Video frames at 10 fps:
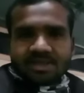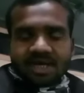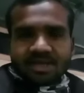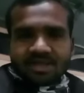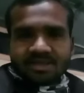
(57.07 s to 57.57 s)

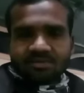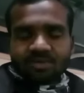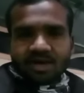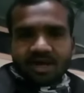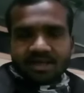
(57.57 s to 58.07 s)
इसका
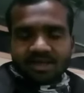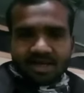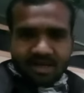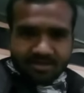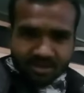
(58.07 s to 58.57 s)
नरसिंहपुर आने
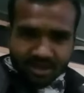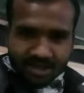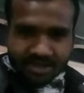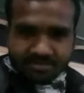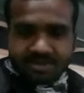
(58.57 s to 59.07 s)
का टाइम था
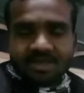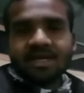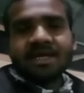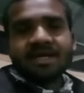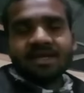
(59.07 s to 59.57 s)
आठ बजे
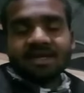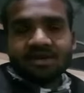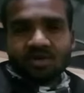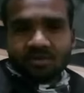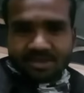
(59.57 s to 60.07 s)
लेकिन ये
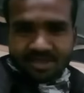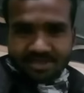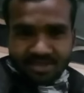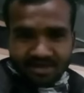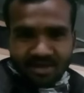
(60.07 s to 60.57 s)
नौ बज के
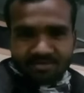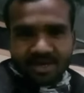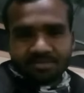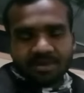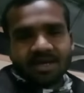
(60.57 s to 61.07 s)
सत्रह
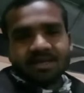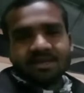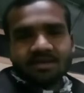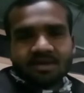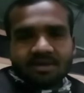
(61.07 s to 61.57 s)
मिनट पर आई
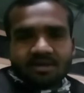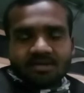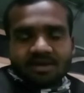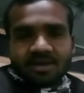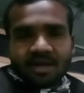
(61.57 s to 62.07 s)

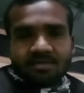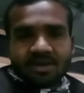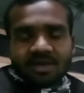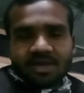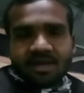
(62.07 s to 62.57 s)

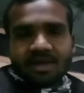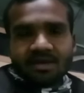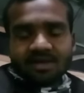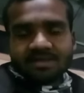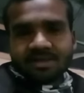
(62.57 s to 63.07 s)
लगभग एक
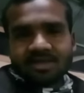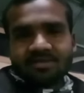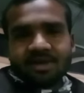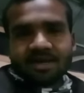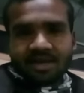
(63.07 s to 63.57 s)
घंटा
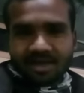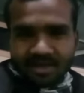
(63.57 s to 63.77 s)
सत्रह मिनट